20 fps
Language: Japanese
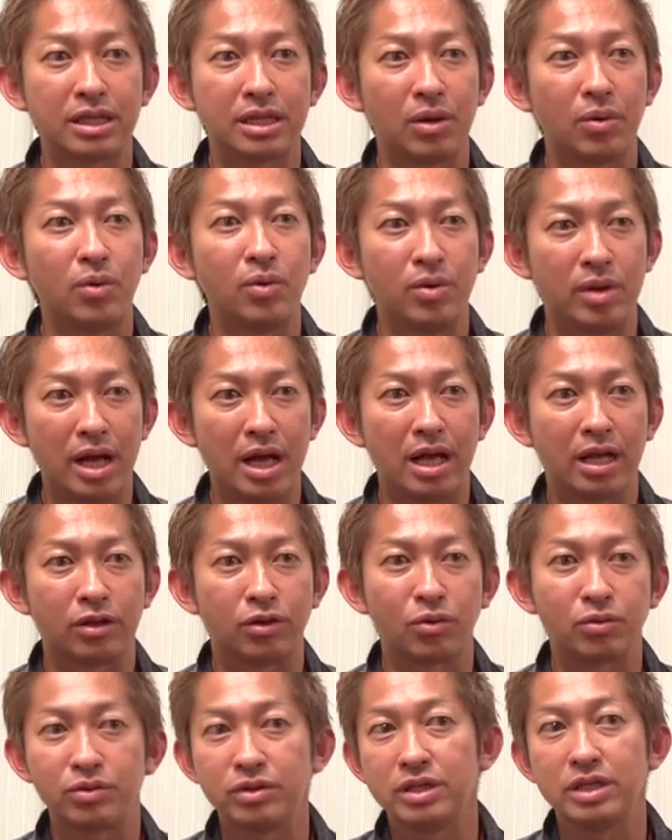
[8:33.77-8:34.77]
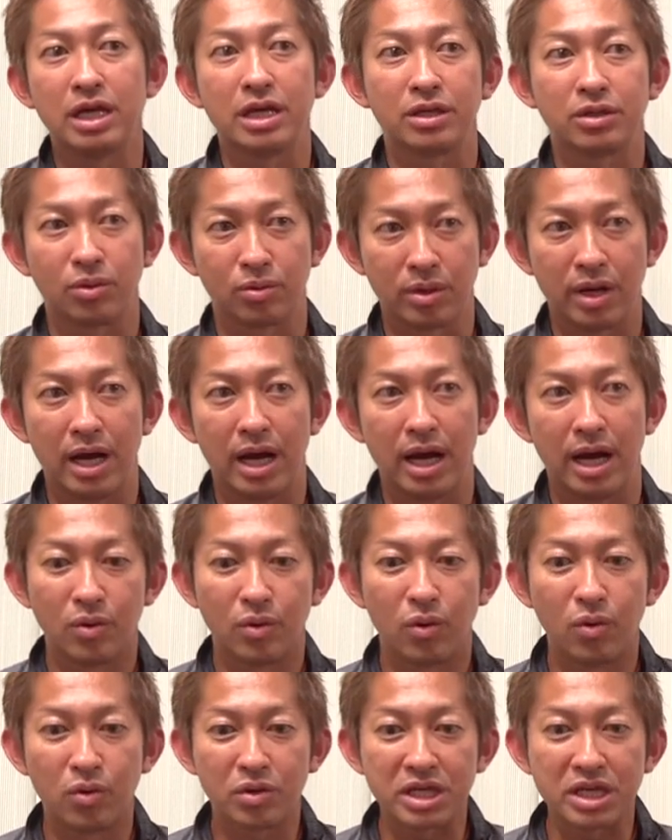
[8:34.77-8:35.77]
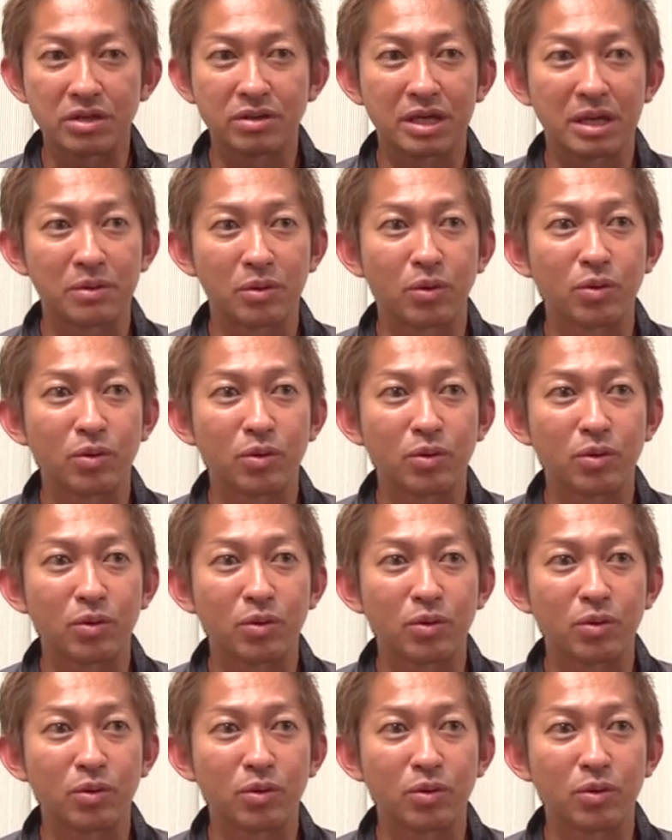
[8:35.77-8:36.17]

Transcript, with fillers: た方が得意な人か大きいくらいド